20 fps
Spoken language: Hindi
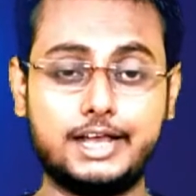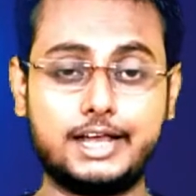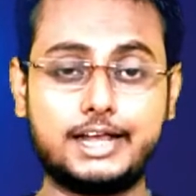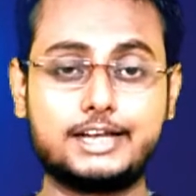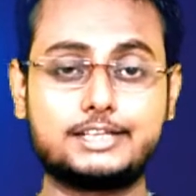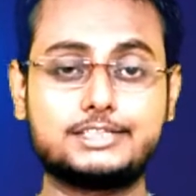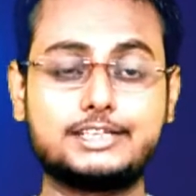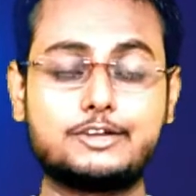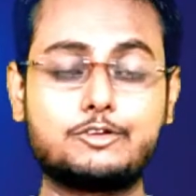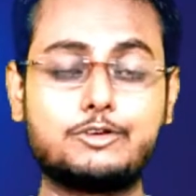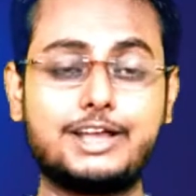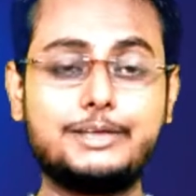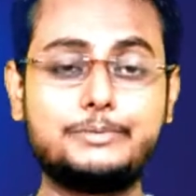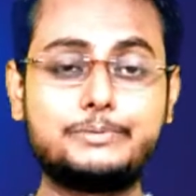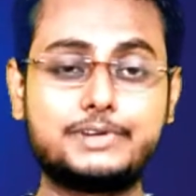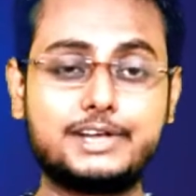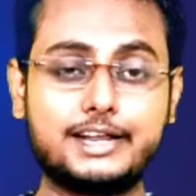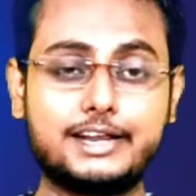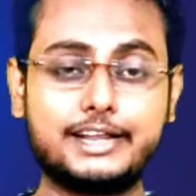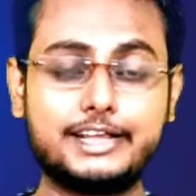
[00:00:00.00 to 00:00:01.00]
अगर
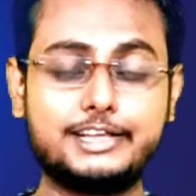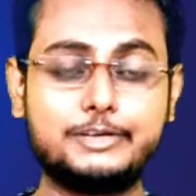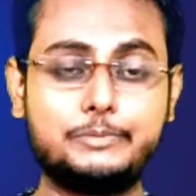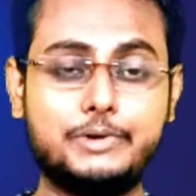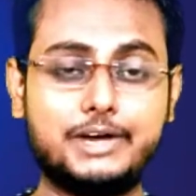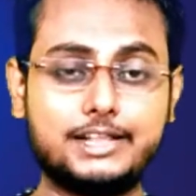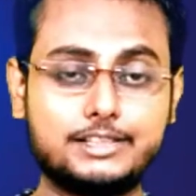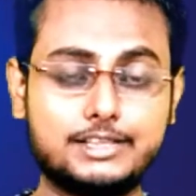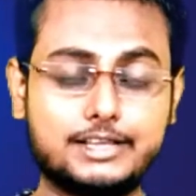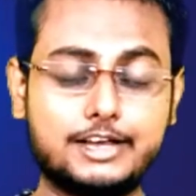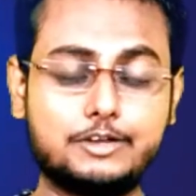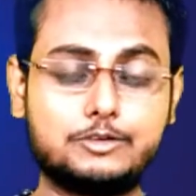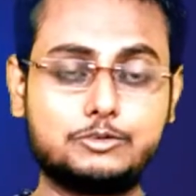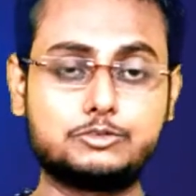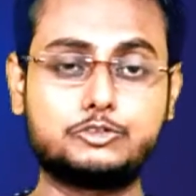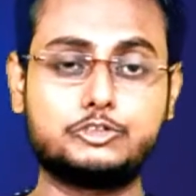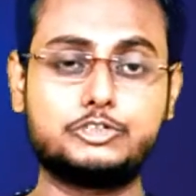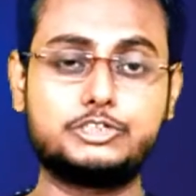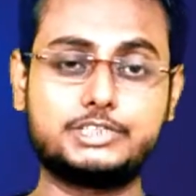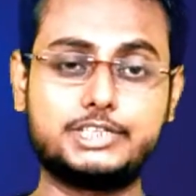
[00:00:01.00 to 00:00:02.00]
सरवाइव करने की बात
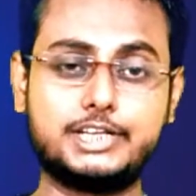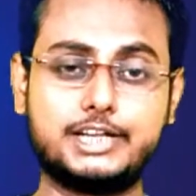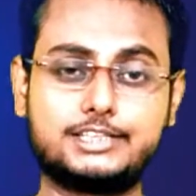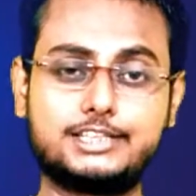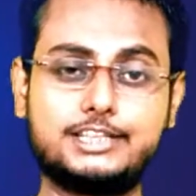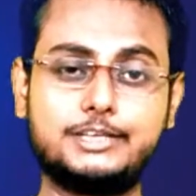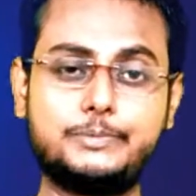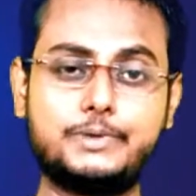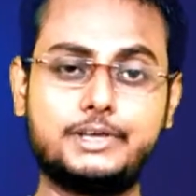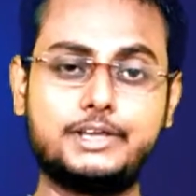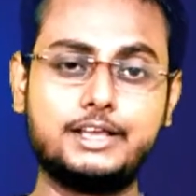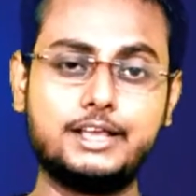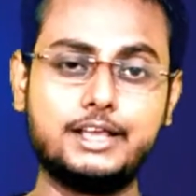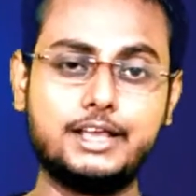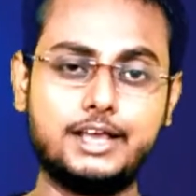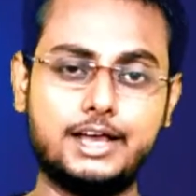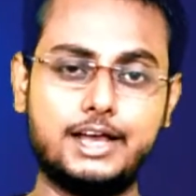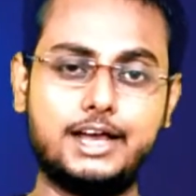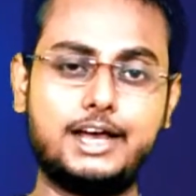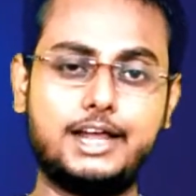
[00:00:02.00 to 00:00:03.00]
करूँ तो इस धरती पे
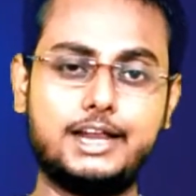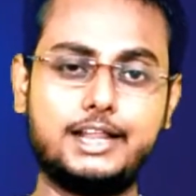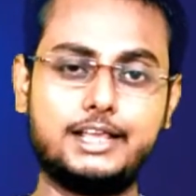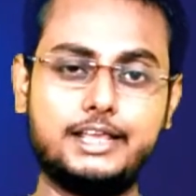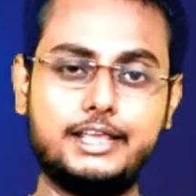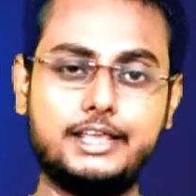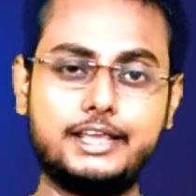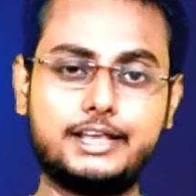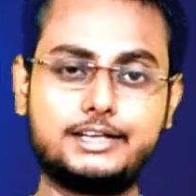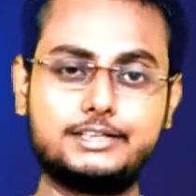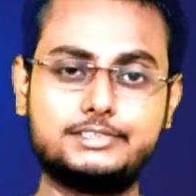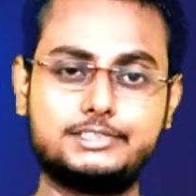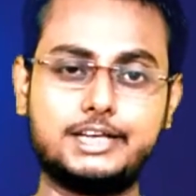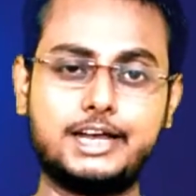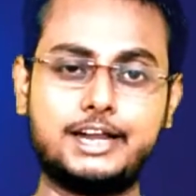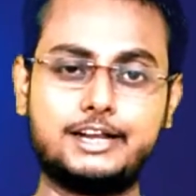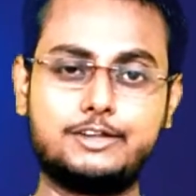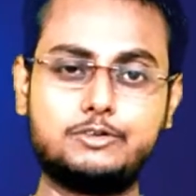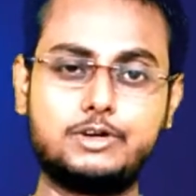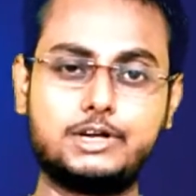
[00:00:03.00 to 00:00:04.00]
हर एक
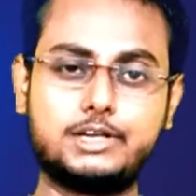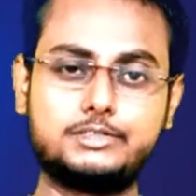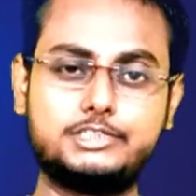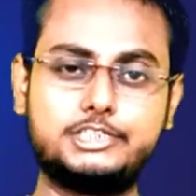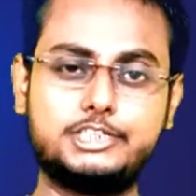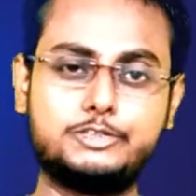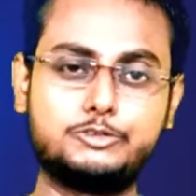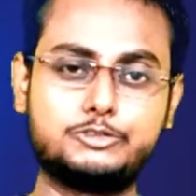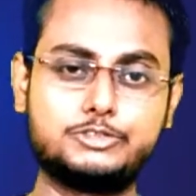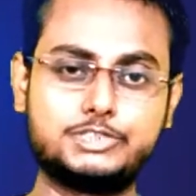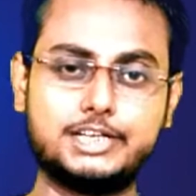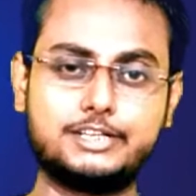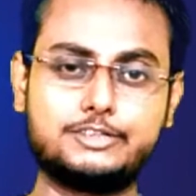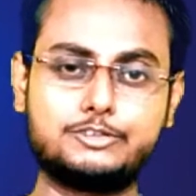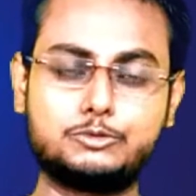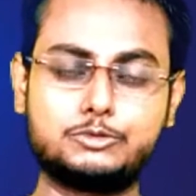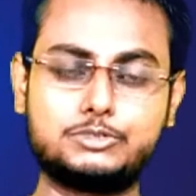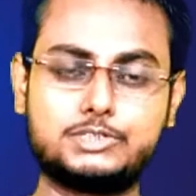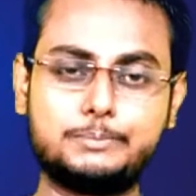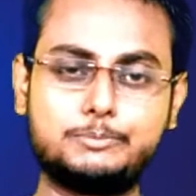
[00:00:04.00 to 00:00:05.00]
जानवर जीव
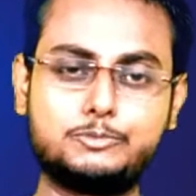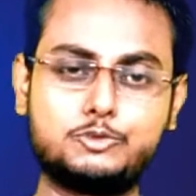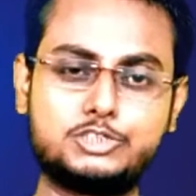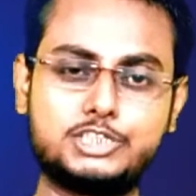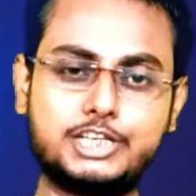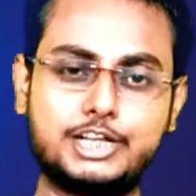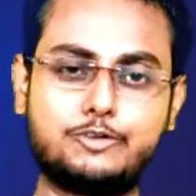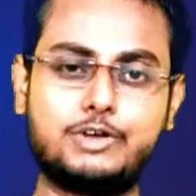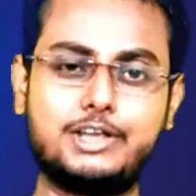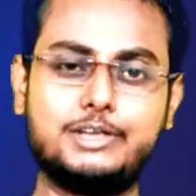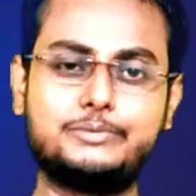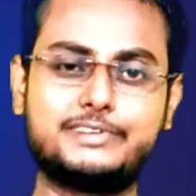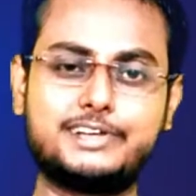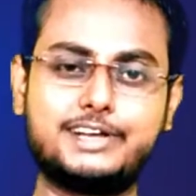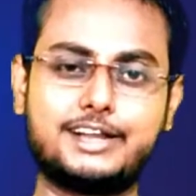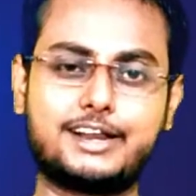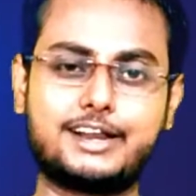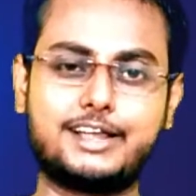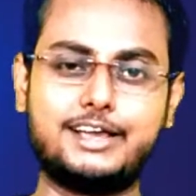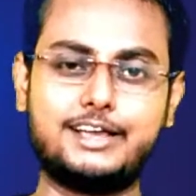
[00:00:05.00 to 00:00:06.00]
जंतु सब तो सरवाइव
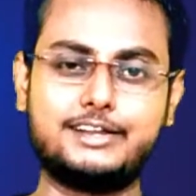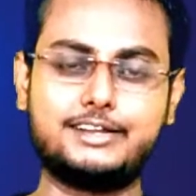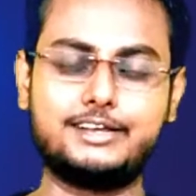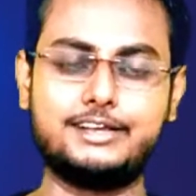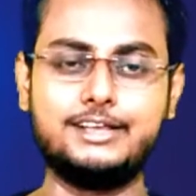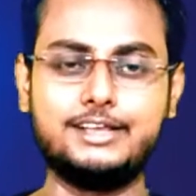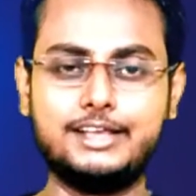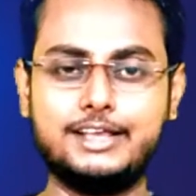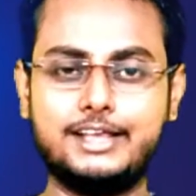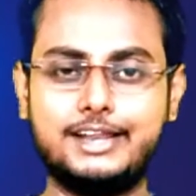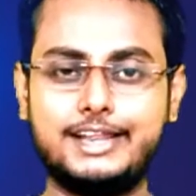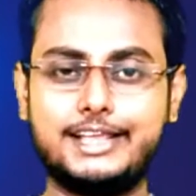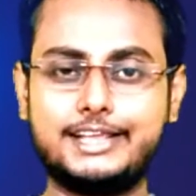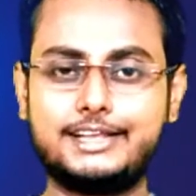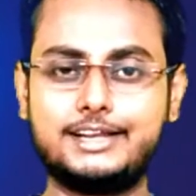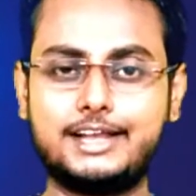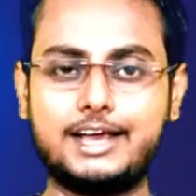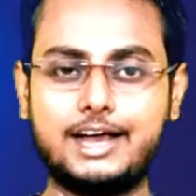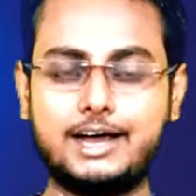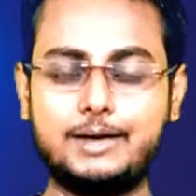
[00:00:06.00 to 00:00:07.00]
कर रहा है ना
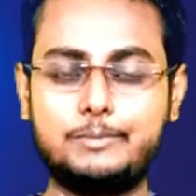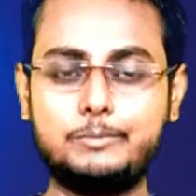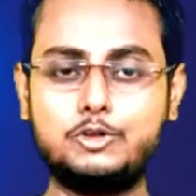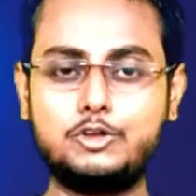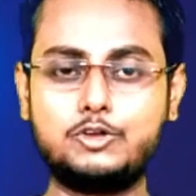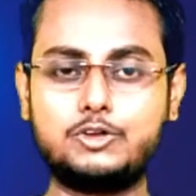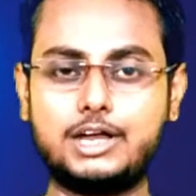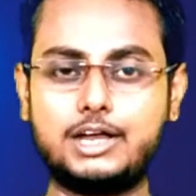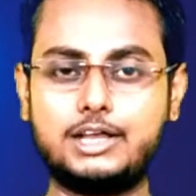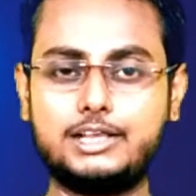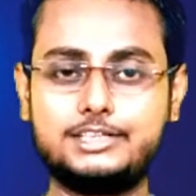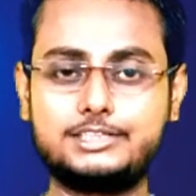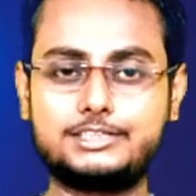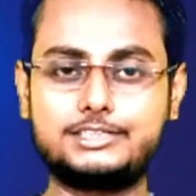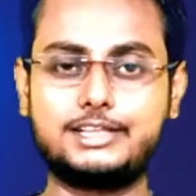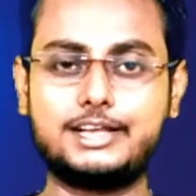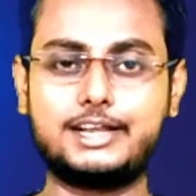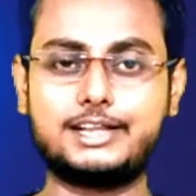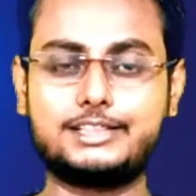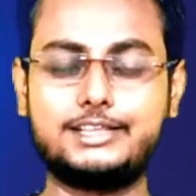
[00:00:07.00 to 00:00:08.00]
लेकिन हम लोग
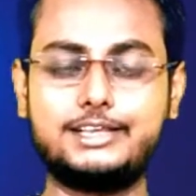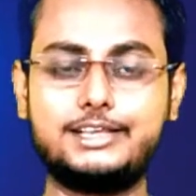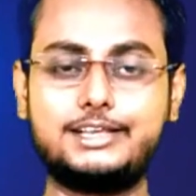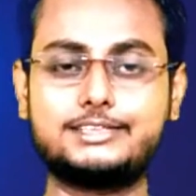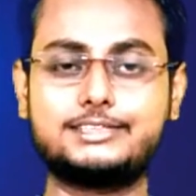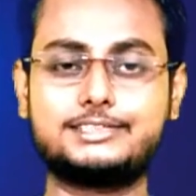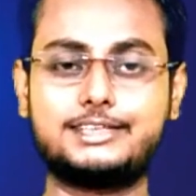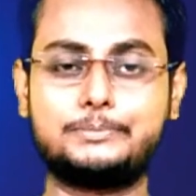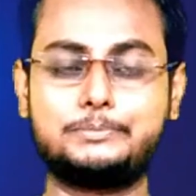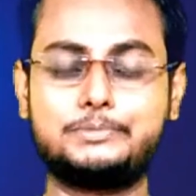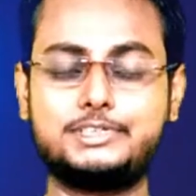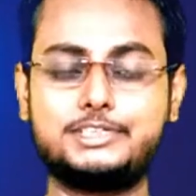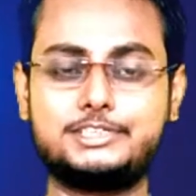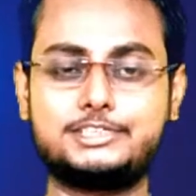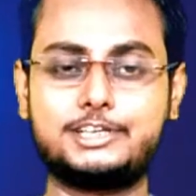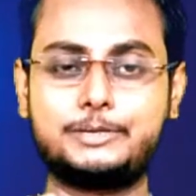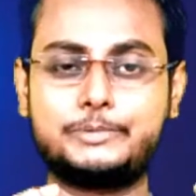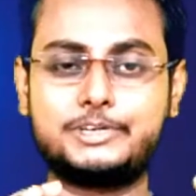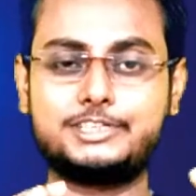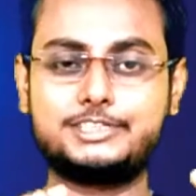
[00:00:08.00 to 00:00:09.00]
इस धरती के सबसे
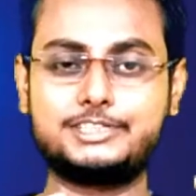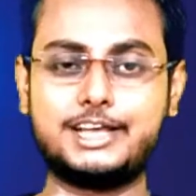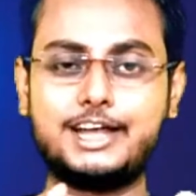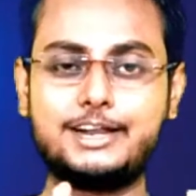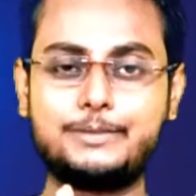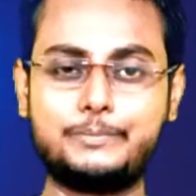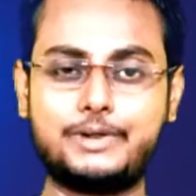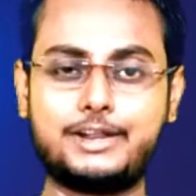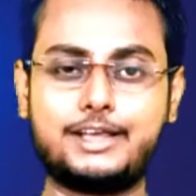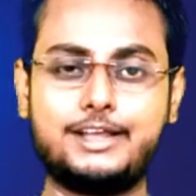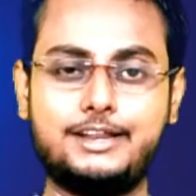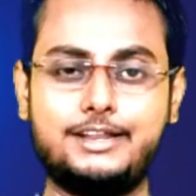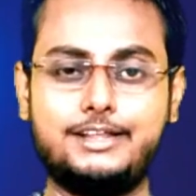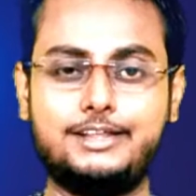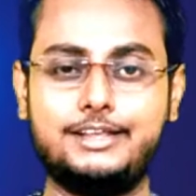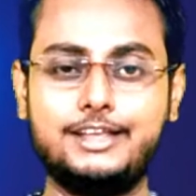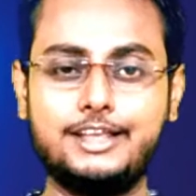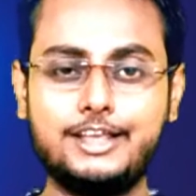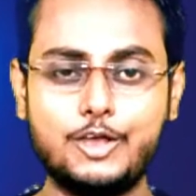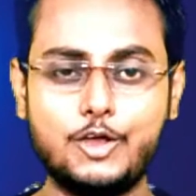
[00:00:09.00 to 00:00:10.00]
समझदार
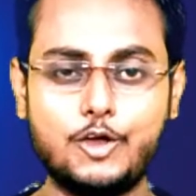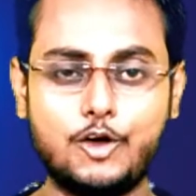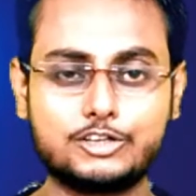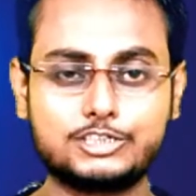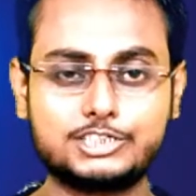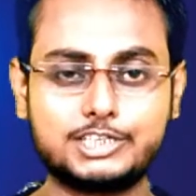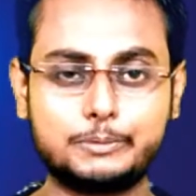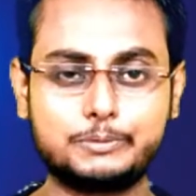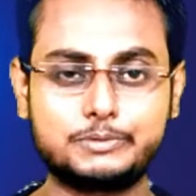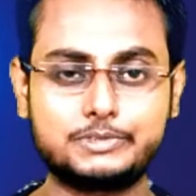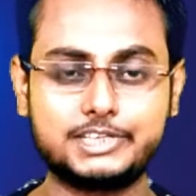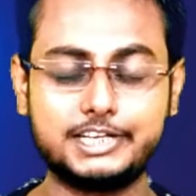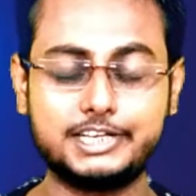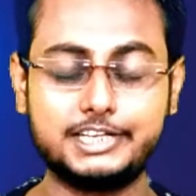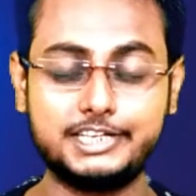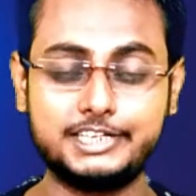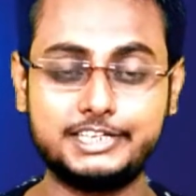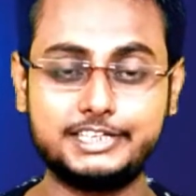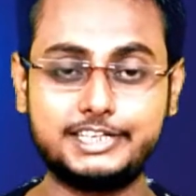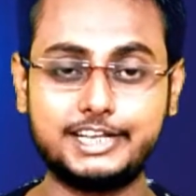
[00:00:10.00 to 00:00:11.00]
प्राणी और सबसे
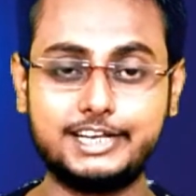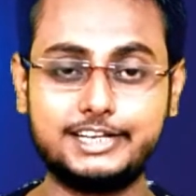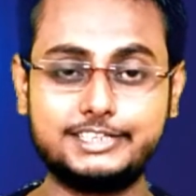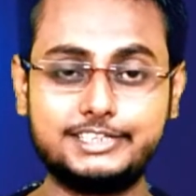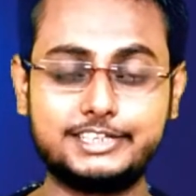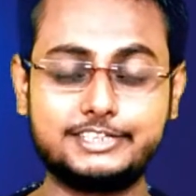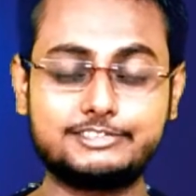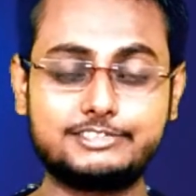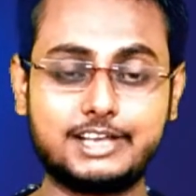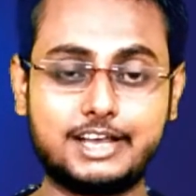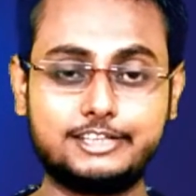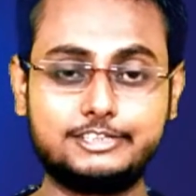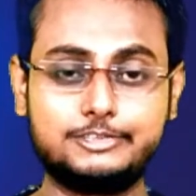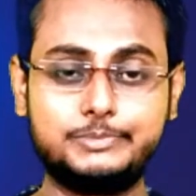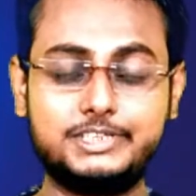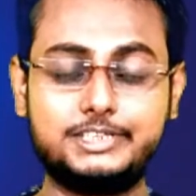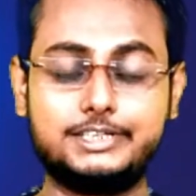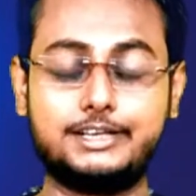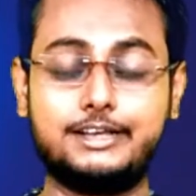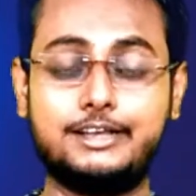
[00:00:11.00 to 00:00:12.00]
इंटेलिजेंस
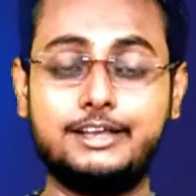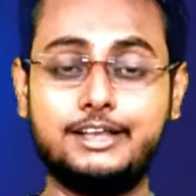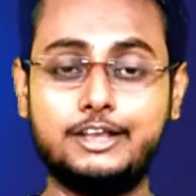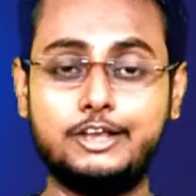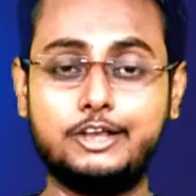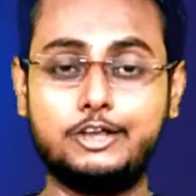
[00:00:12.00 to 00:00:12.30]
आदमी है